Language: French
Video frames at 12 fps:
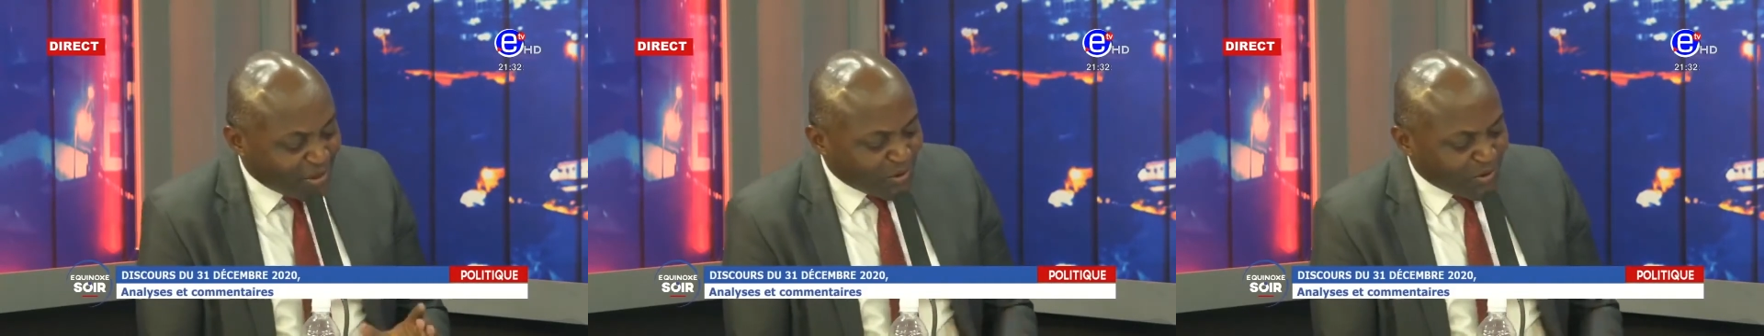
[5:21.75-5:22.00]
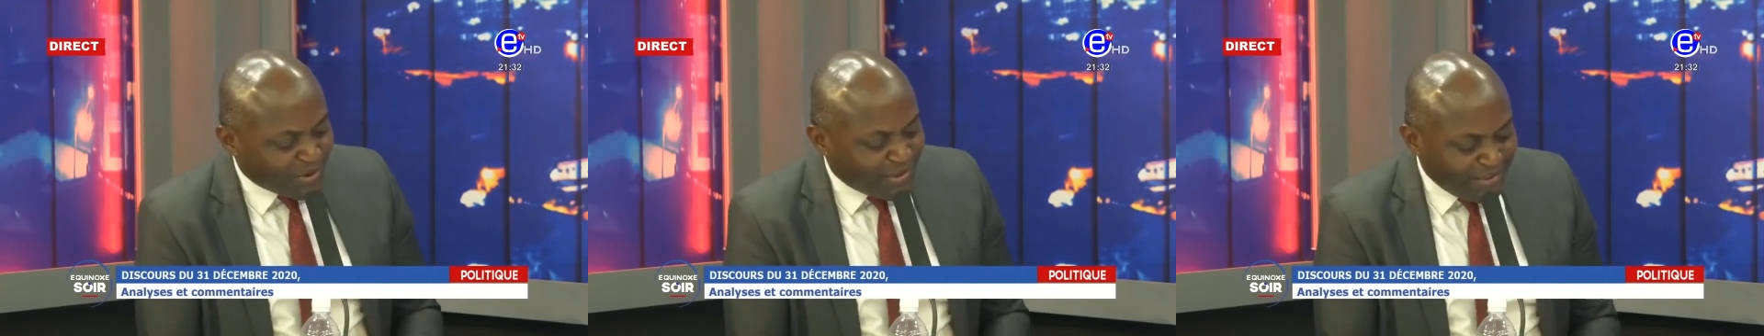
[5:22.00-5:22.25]

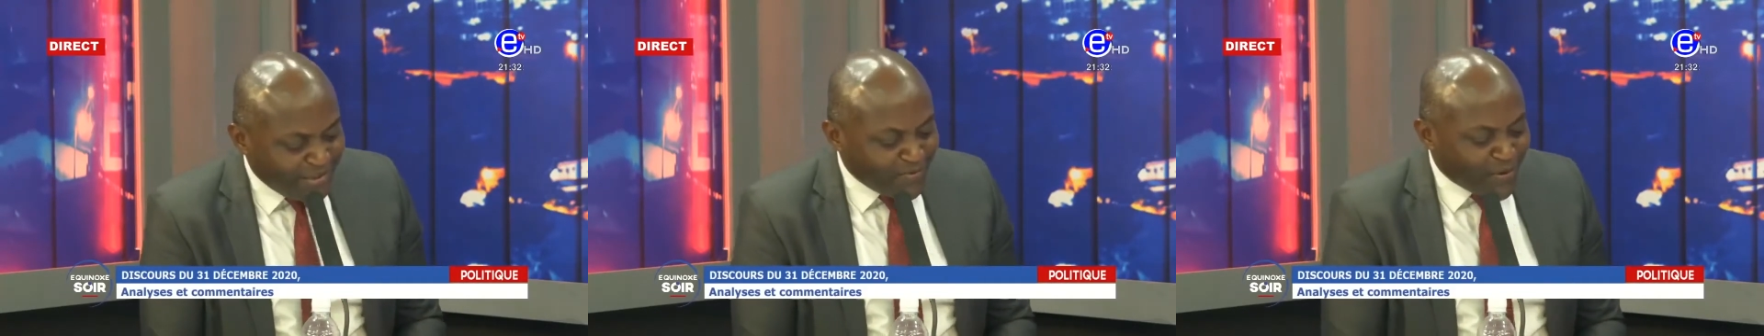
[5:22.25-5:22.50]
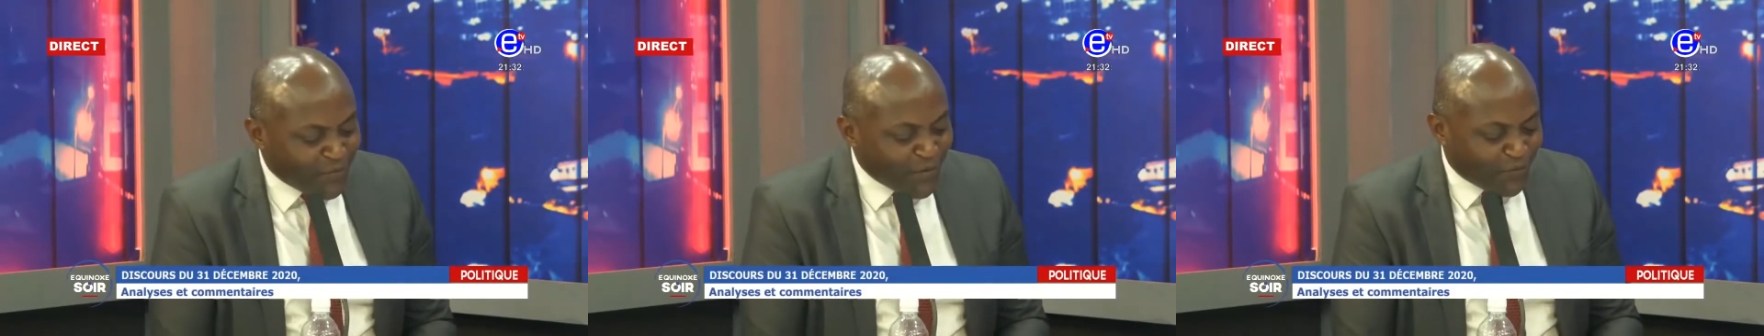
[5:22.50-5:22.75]
choses qui
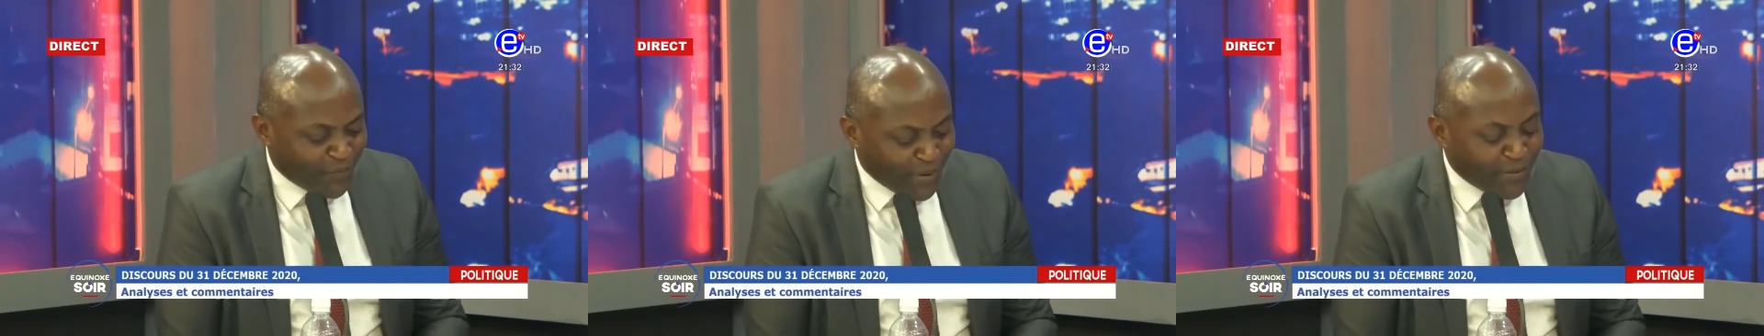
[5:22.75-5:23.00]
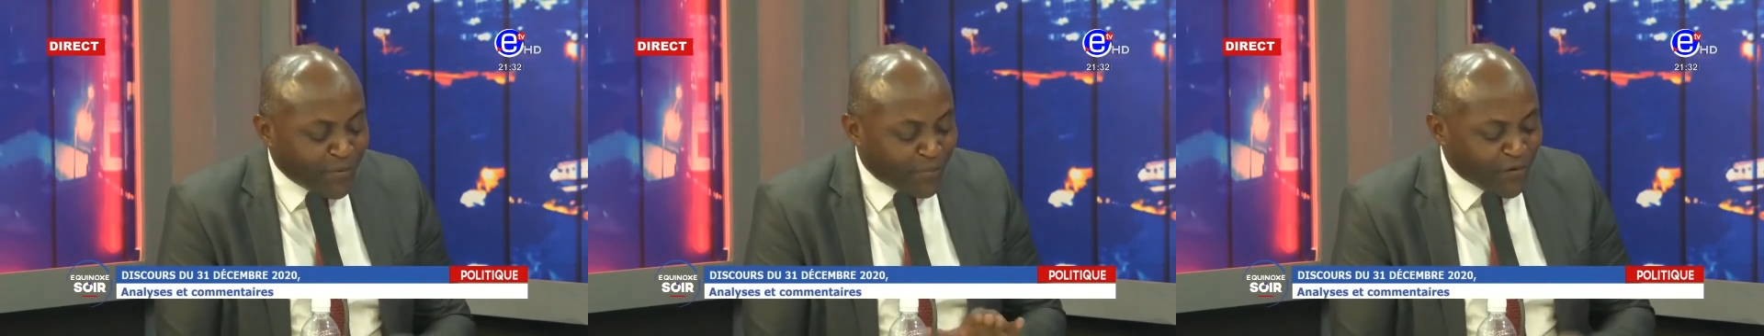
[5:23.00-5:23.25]
ne peuvent pas,
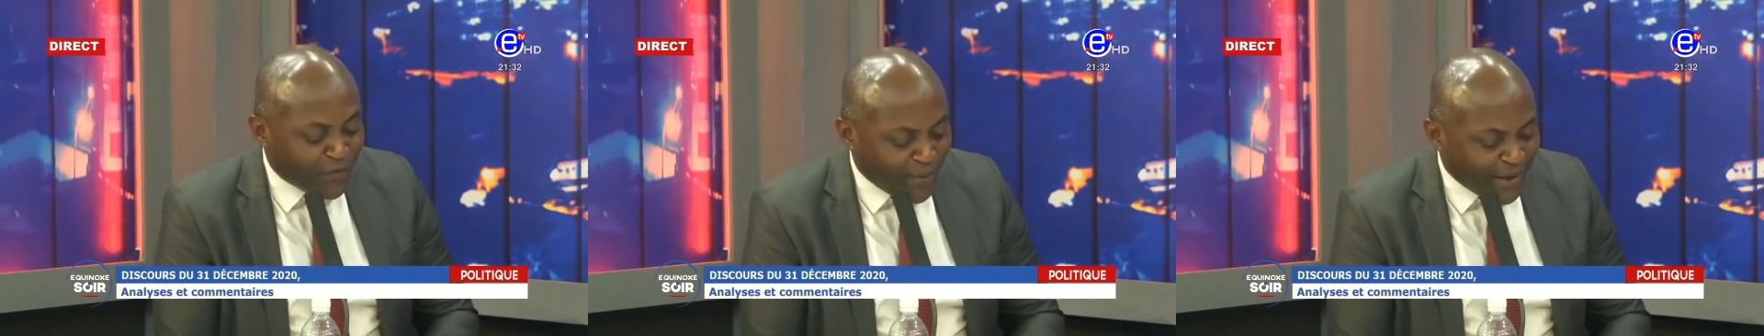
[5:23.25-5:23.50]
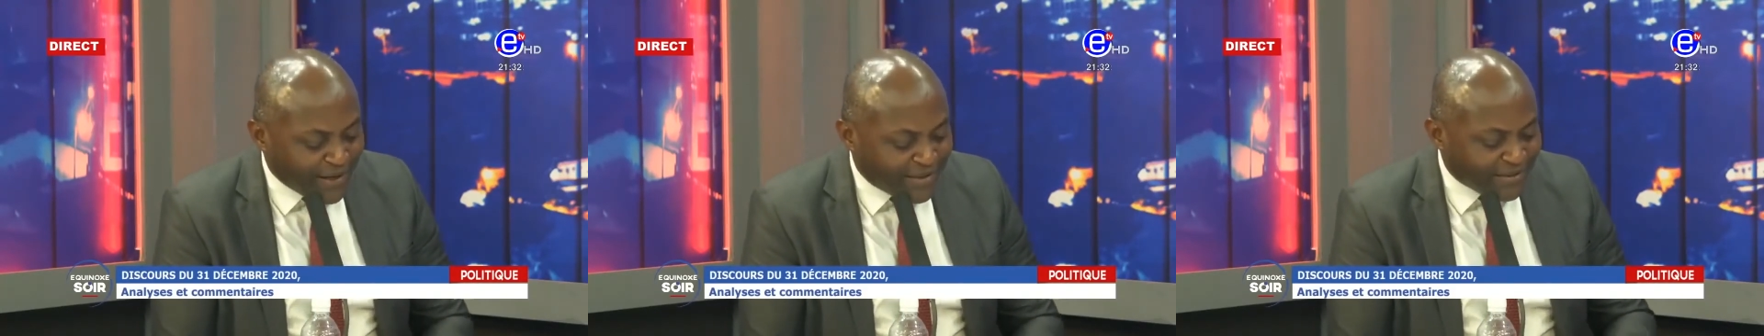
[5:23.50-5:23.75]
ne peuvent
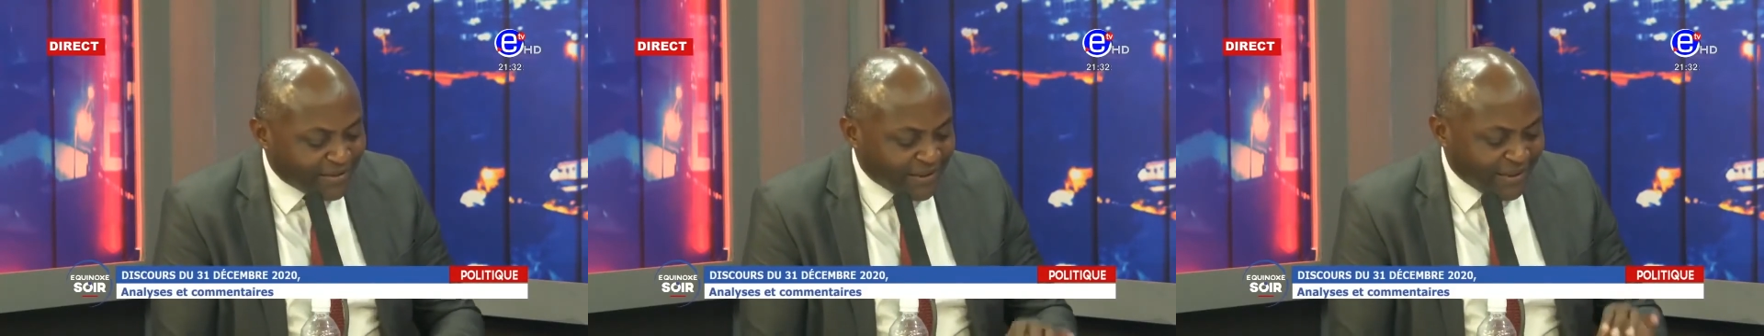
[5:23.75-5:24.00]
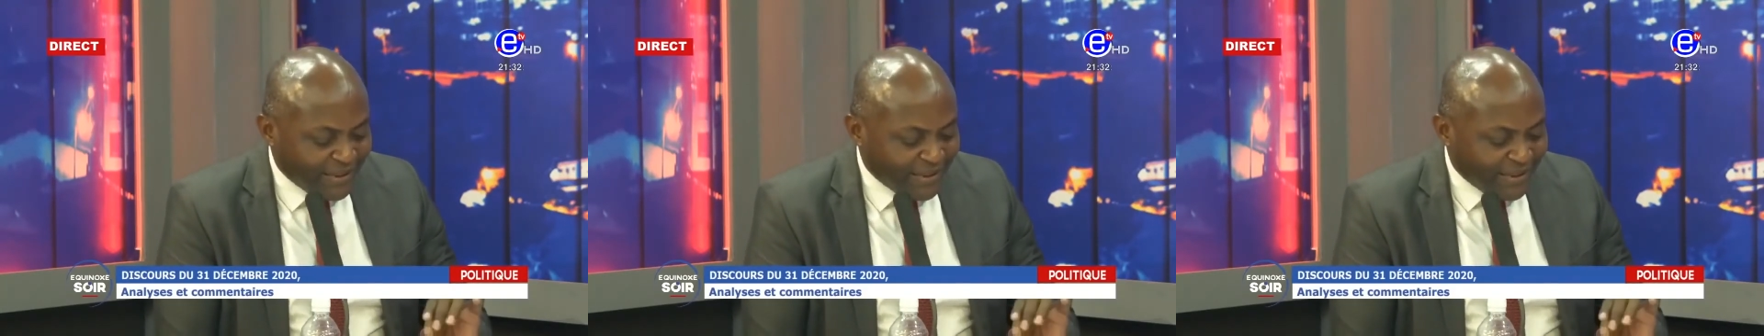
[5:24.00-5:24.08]
pas être,